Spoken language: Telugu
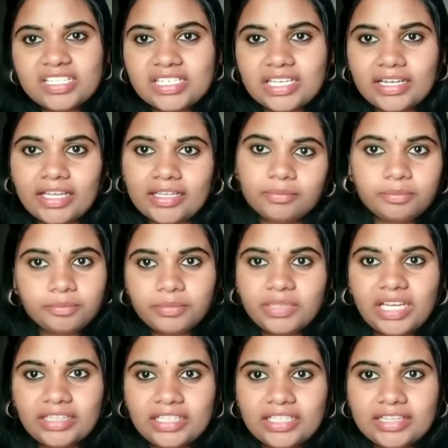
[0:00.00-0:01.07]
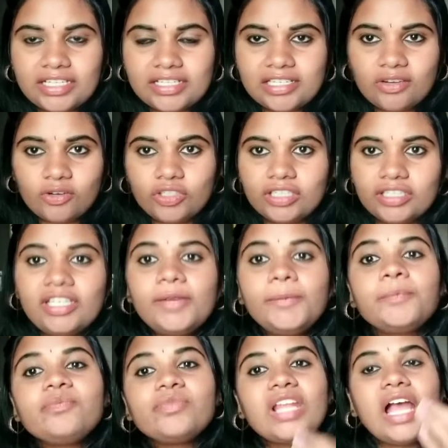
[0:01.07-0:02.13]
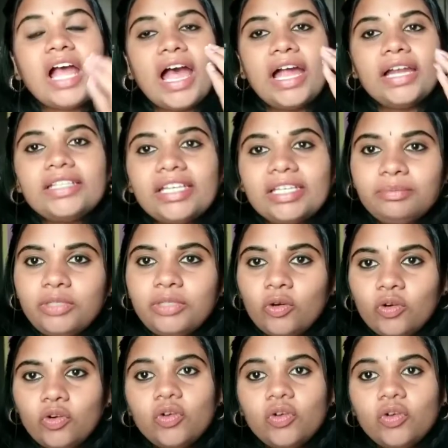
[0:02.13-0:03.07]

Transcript: జరిగాయి మీకు అందరికీ తెలిసే ఉంటుంది ఆ టైంలో